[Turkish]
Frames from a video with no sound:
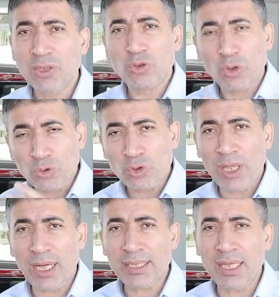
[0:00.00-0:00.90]

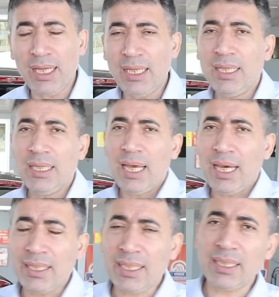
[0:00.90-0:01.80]
Sonuçlar da
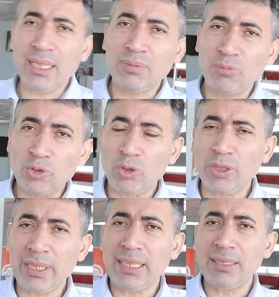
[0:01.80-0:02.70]
her ne kadar
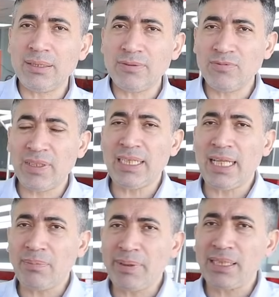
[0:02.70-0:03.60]
motora dayalı
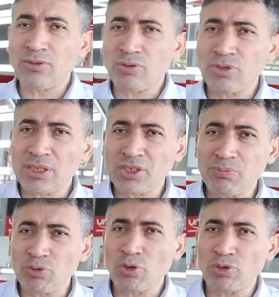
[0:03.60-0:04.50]
veriler biraz yüksek
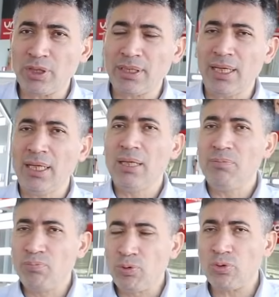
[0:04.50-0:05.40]
çıkmış olsa da
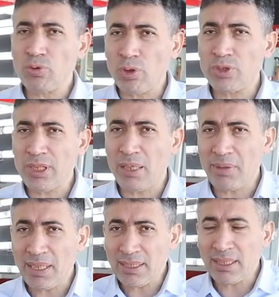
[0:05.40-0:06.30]
bunu
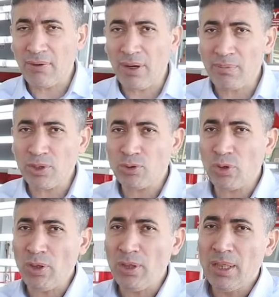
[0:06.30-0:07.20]
göstermeye devam
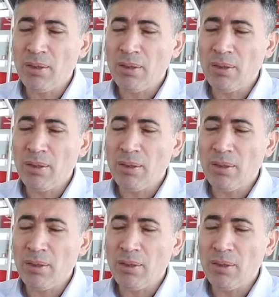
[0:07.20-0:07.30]
ediyor.